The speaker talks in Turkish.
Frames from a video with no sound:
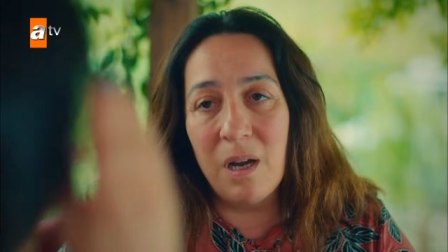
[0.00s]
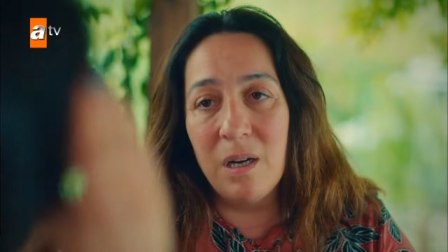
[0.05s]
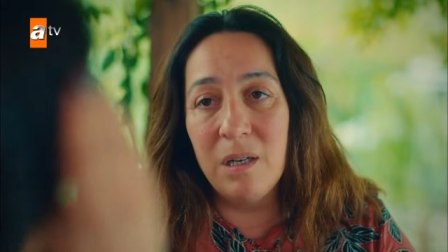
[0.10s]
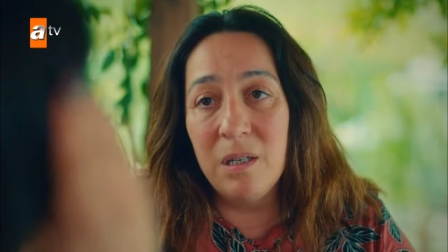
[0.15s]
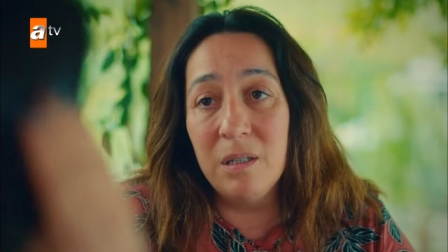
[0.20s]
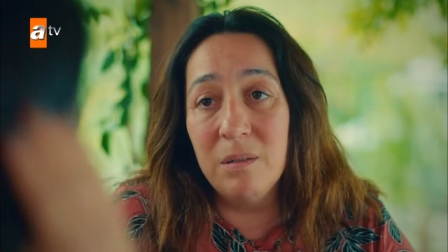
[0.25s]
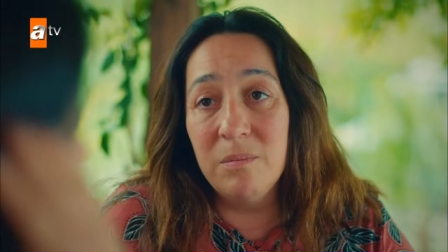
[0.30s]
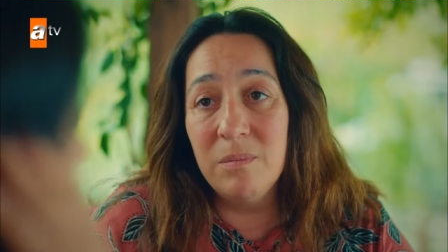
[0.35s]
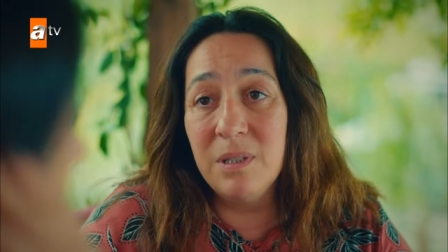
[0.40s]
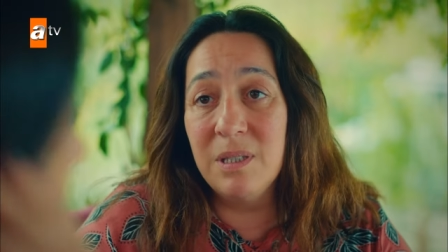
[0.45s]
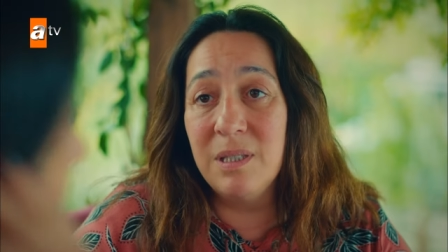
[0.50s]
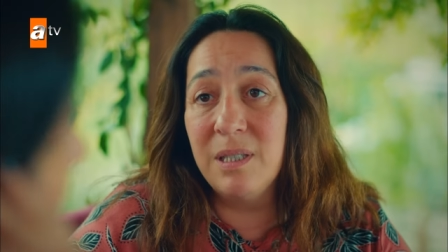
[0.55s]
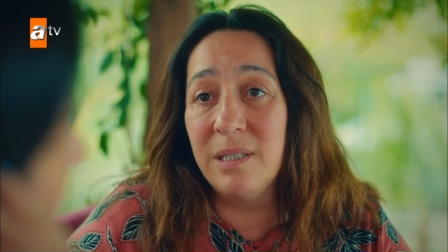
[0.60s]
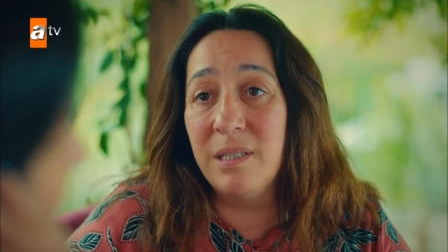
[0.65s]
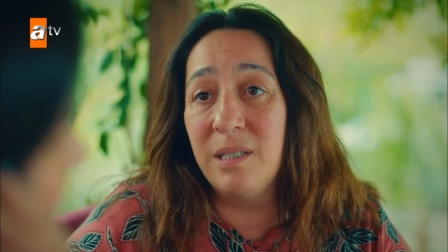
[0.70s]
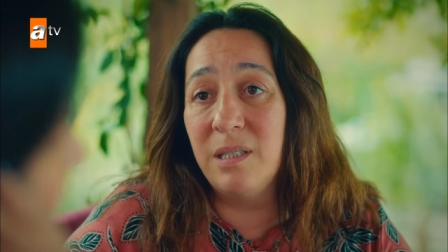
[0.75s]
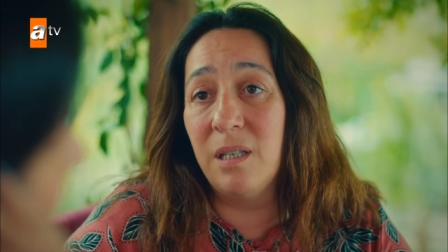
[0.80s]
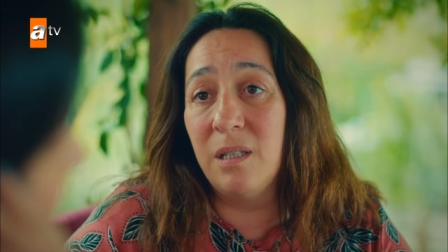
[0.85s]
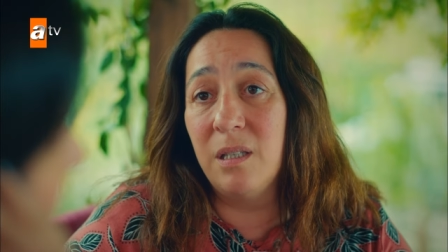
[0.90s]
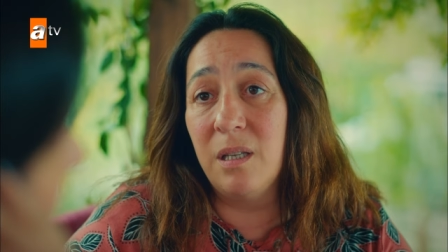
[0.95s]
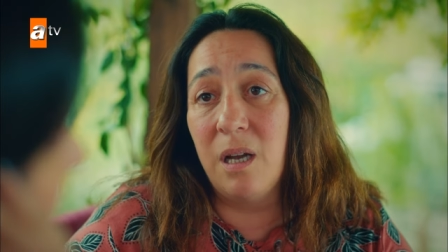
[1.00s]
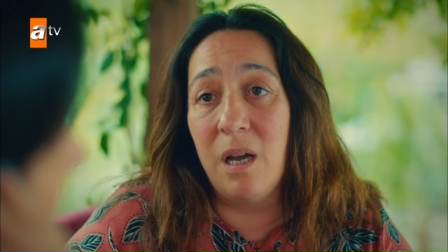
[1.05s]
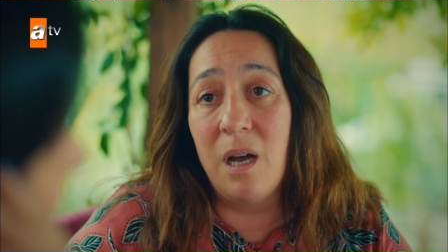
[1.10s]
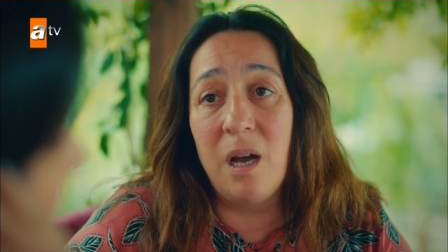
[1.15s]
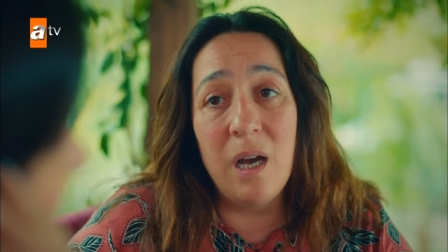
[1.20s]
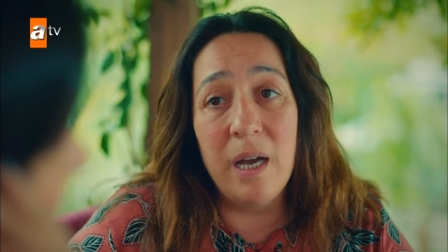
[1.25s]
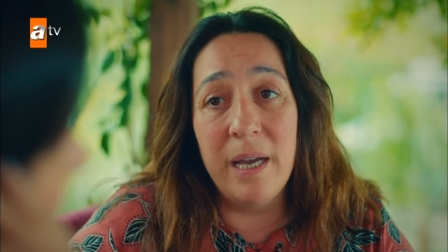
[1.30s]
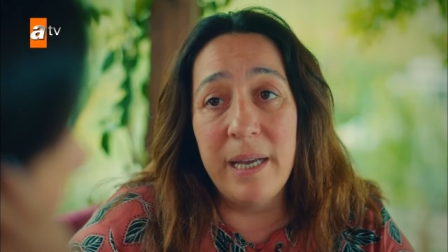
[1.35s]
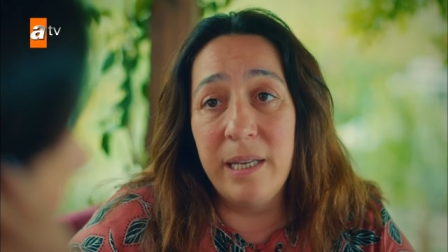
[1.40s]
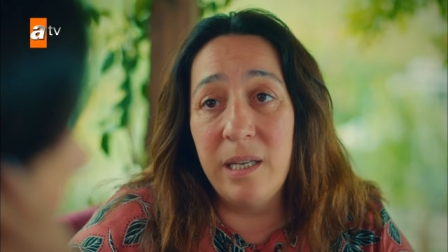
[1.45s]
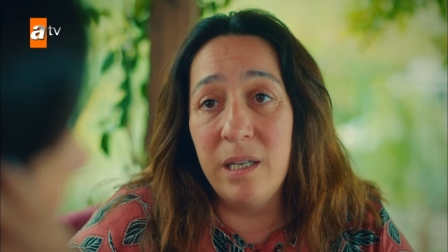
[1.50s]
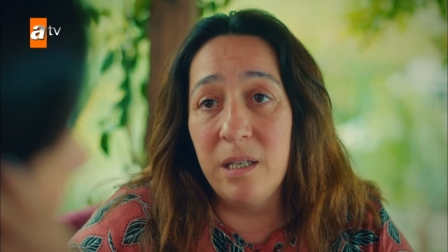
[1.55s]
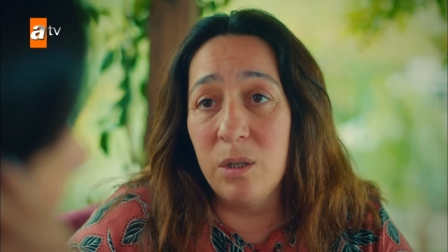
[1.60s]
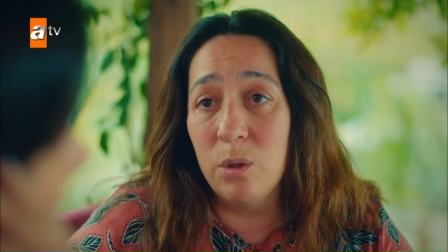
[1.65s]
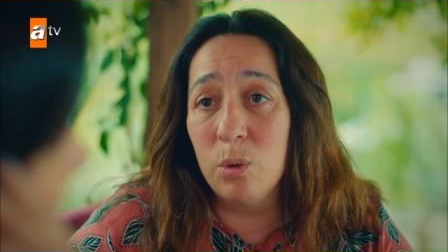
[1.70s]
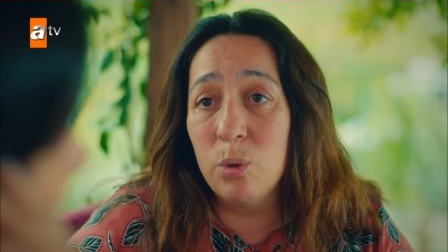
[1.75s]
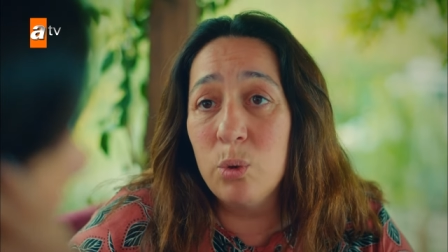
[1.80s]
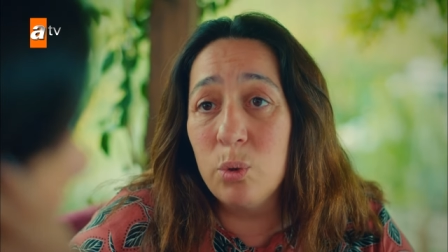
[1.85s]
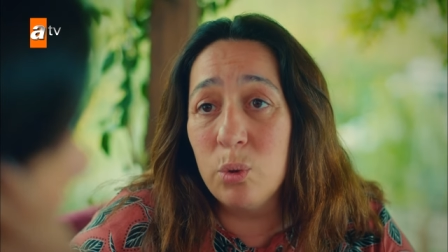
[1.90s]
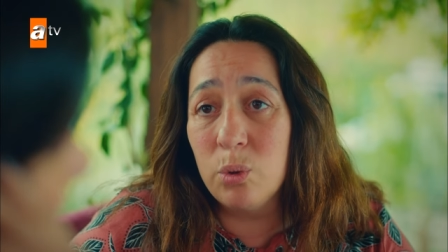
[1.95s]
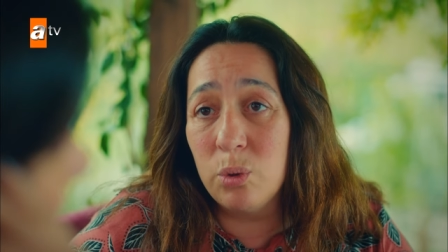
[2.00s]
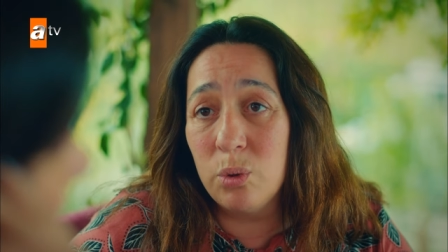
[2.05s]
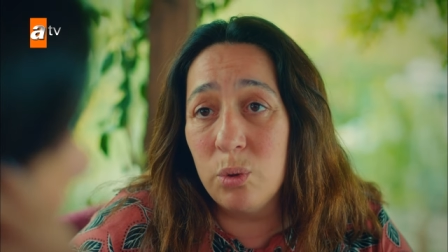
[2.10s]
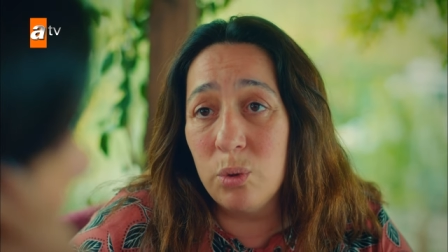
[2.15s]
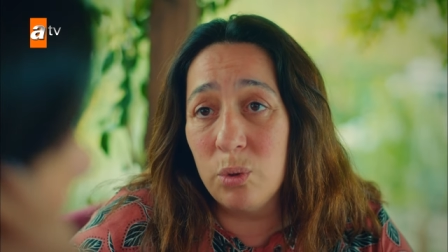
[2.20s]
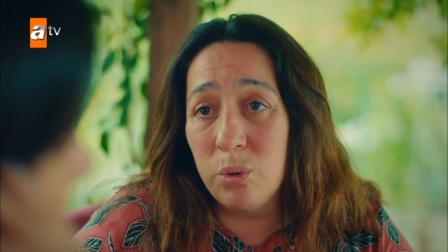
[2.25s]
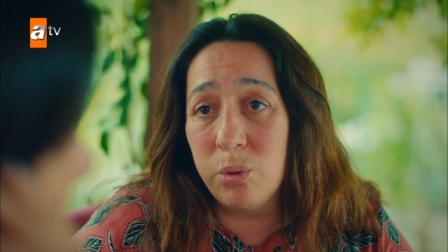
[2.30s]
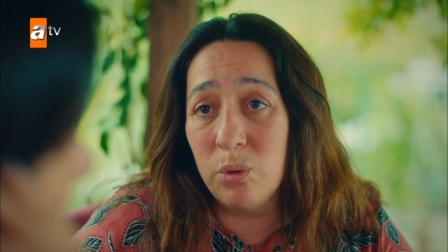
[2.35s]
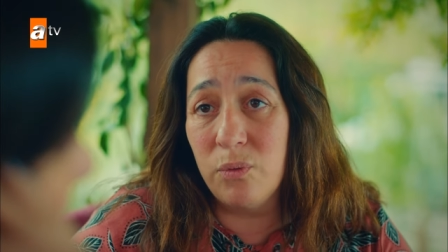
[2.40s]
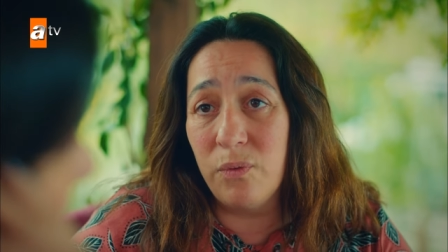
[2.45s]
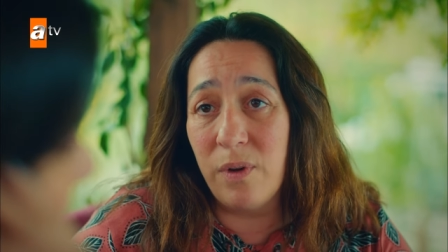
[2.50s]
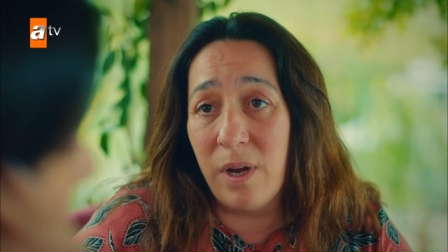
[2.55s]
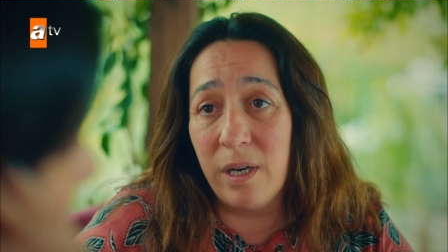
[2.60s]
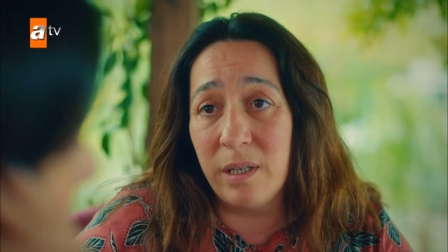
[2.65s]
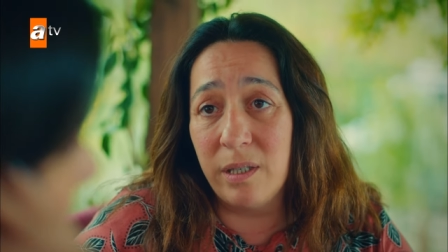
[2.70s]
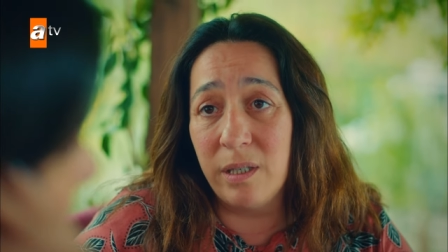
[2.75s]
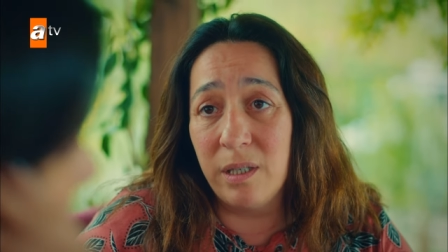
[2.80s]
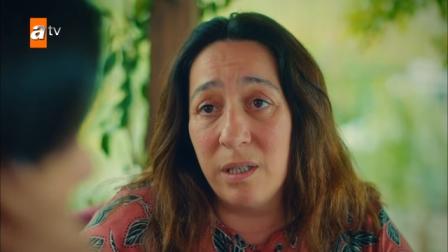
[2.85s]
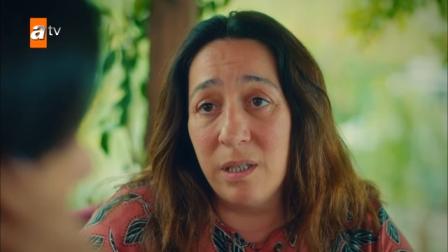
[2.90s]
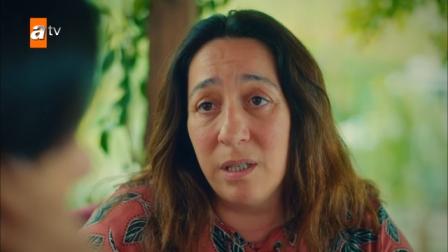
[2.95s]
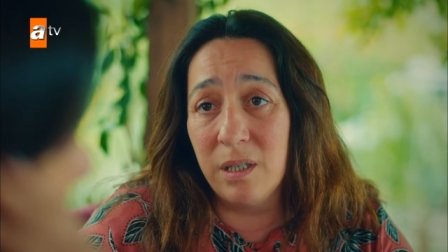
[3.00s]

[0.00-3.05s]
varlığımızla sana, ailene huzursuzluk verdik.